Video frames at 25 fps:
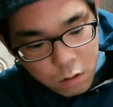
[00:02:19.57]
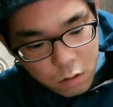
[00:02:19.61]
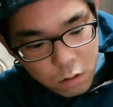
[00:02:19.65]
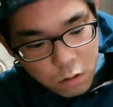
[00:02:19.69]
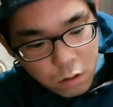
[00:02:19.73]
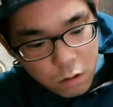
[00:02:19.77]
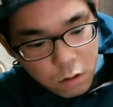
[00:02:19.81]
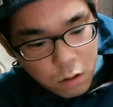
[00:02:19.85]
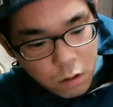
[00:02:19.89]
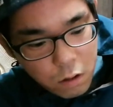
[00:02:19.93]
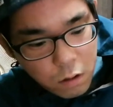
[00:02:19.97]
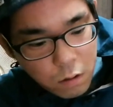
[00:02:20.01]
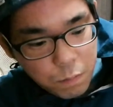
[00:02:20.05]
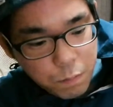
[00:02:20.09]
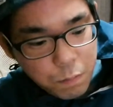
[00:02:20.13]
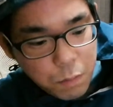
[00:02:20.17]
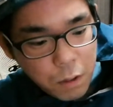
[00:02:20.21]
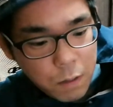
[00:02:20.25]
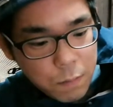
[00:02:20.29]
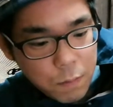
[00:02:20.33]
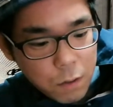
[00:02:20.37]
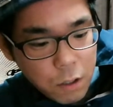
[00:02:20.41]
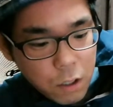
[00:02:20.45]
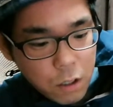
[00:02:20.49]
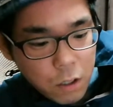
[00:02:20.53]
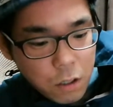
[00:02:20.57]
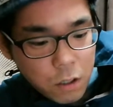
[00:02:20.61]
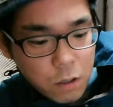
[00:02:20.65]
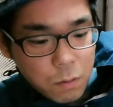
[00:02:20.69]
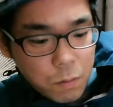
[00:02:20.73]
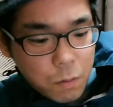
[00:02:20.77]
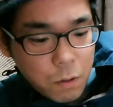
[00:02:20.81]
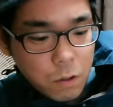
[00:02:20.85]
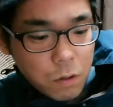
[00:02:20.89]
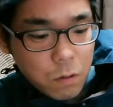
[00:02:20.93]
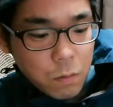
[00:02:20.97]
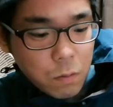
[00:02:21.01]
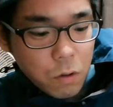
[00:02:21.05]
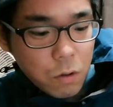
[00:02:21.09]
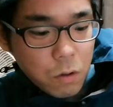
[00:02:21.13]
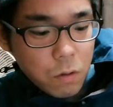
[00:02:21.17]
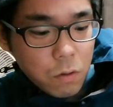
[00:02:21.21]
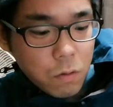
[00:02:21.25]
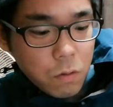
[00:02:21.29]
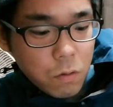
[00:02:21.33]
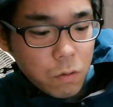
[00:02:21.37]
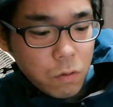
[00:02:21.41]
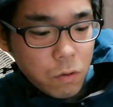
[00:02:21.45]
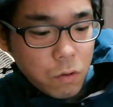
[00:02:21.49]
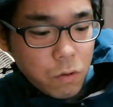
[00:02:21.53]
でやっぱアメリカンスピリットも
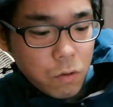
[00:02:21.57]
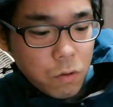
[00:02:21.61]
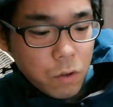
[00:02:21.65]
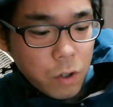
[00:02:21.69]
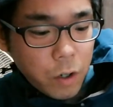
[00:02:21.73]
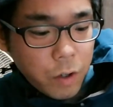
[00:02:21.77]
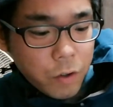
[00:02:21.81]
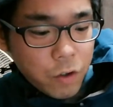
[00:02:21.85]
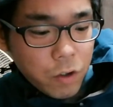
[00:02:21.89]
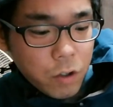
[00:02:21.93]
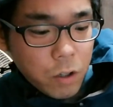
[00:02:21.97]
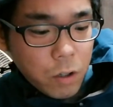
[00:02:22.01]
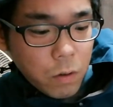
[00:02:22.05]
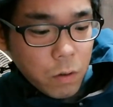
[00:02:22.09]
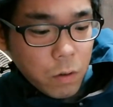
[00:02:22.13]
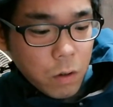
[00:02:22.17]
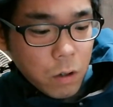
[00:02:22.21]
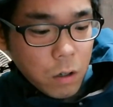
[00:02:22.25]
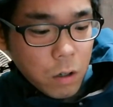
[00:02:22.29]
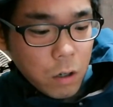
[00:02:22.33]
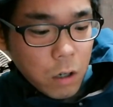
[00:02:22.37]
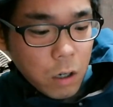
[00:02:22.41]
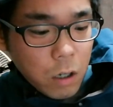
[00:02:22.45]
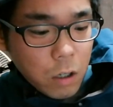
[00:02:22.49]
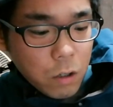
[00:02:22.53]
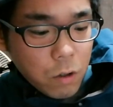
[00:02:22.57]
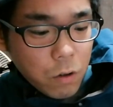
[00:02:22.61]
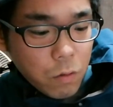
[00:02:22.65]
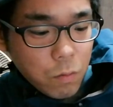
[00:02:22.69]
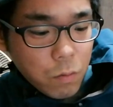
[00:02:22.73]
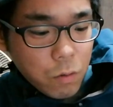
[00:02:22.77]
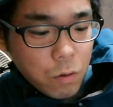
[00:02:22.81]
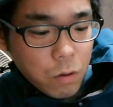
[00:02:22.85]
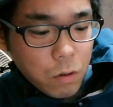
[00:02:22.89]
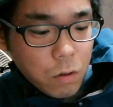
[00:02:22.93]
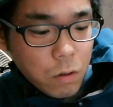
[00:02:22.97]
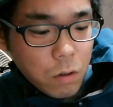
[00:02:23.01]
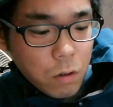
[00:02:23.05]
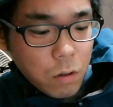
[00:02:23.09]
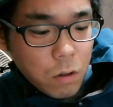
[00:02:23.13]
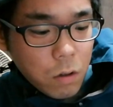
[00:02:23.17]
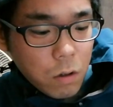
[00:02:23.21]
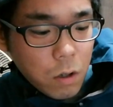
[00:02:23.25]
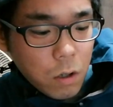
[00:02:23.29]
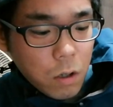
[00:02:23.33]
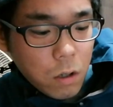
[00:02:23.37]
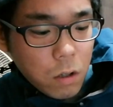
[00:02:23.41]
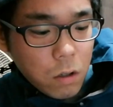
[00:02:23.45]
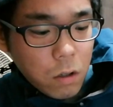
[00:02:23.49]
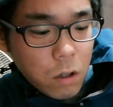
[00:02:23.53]
そういう味なのかなと思っ
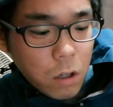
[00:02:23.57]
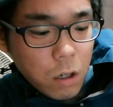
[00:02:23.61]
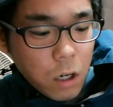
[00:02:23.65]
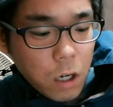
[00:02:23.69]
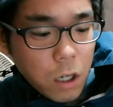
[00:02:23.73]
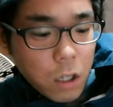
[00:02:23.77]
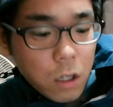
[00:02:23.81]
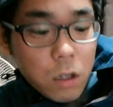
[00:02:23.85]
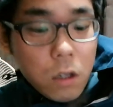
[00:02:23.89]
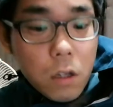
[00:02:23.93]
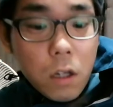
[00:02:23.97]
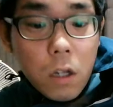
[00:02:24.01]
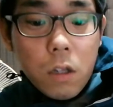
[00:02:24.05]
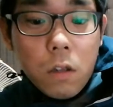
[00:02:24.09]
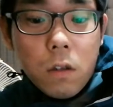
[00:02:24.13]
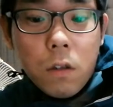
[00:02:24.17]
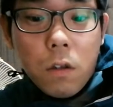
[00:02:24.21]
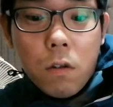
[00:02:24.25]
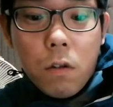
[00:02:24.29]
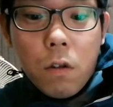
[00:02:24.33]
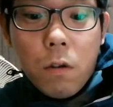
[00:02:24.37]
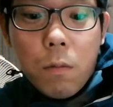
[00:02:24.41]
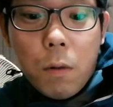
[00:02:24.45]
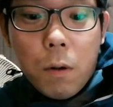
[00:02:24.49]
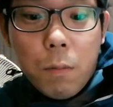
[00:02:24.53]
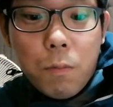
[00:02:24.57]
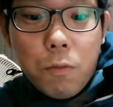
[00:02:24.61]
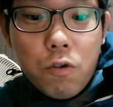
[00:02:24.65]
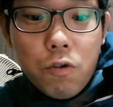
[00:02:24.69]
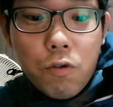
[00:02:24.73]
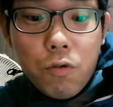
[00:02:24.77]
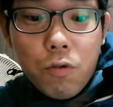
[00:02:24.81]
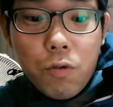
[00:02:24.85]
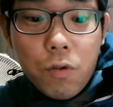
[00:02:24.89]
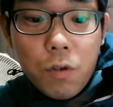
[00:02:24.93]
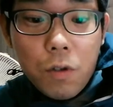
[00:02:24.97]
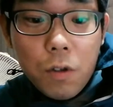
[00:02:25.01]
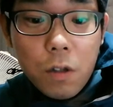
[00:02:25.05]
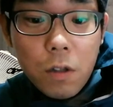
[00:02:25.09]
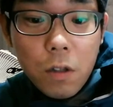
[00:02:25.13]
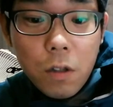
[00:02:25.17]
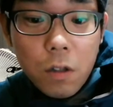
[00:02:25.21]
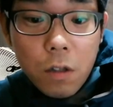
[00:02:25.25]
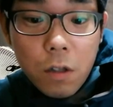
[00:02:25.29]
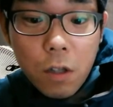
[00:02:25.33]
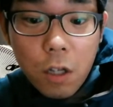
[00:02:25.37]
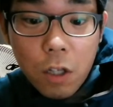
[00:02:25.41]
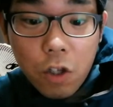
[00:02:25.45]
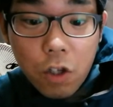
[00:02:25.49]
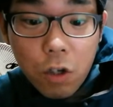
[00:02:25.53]
て買ったんですけどねまあ重複に
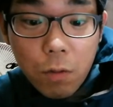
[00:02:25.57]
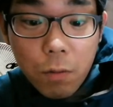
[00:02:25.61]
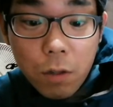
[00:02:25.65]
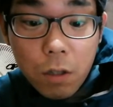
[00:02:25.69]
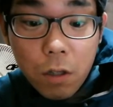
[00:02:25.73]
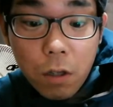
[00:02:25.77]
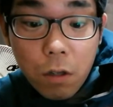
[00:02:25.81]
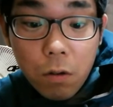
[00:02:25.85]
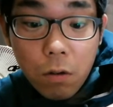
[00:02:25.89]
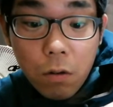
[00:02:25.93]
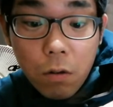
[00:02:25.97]
なっちゃいます